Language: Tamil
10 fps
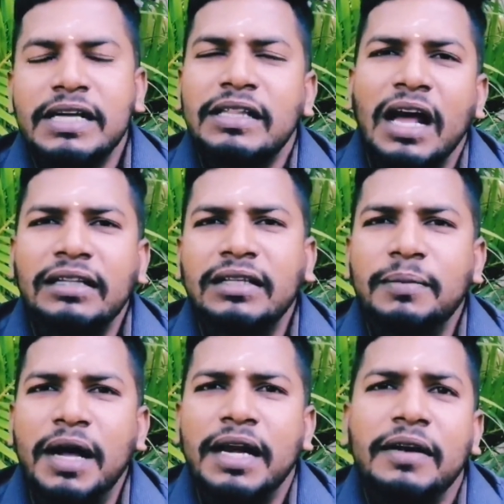
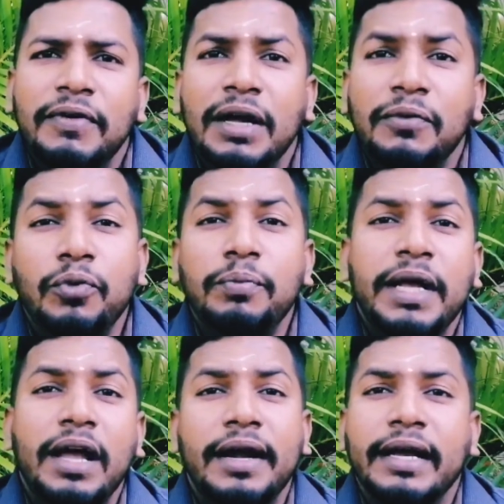யதார்த்தமான எவ்வளவு
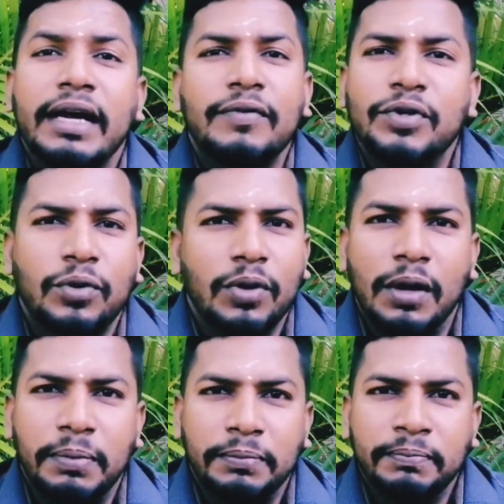உண்மையான கேள்வி சொல்லுங்க